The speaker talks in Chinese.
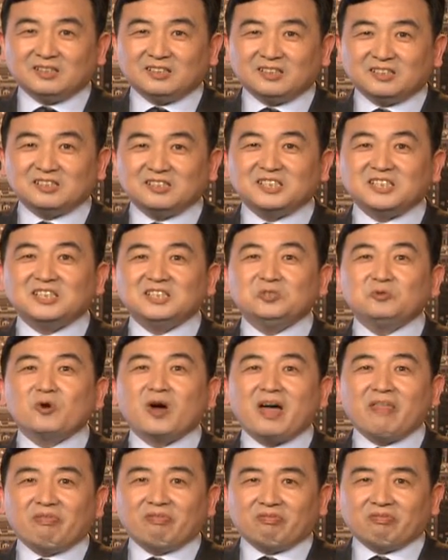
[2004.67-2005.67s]
那是妓
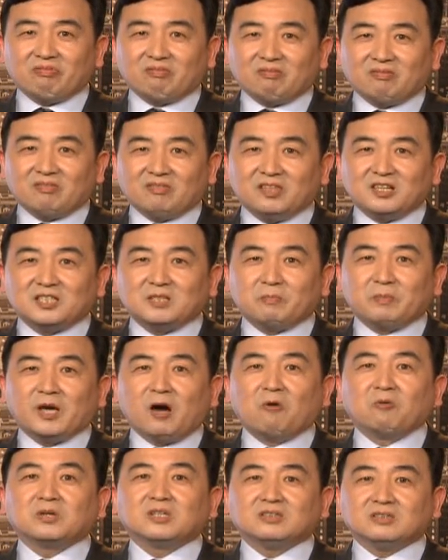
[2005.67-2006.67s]
院，那是
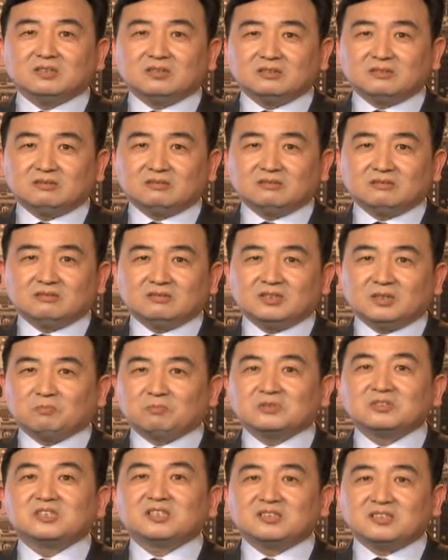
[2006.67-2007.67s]
嫖客，那
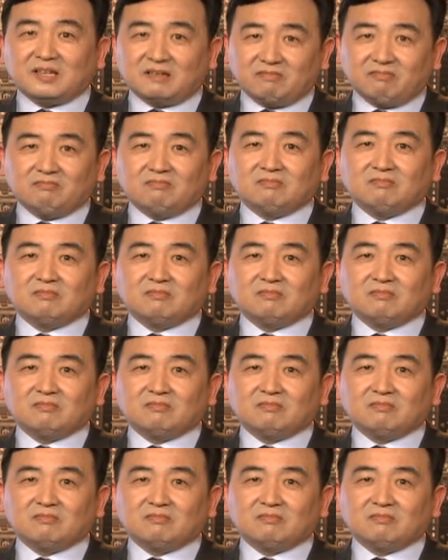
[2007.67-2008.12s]
不是人，